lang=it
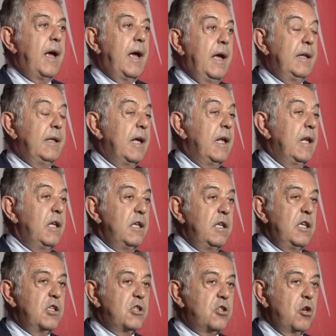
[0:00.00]
ed è
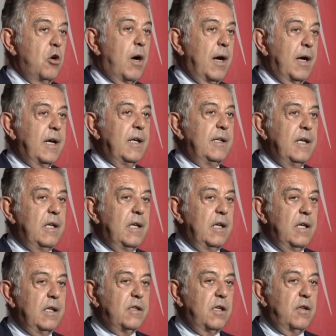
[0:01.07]
l'inizio anche
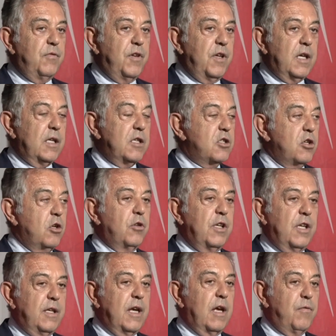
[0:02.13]

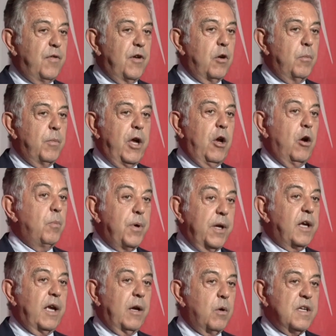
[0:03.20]
dell'elettrificazione di Alfa Romeo
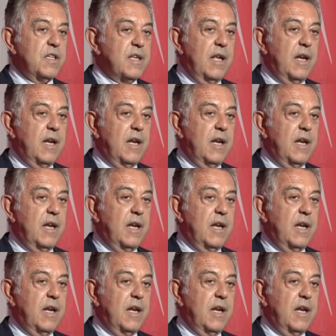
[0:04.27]
perché questa è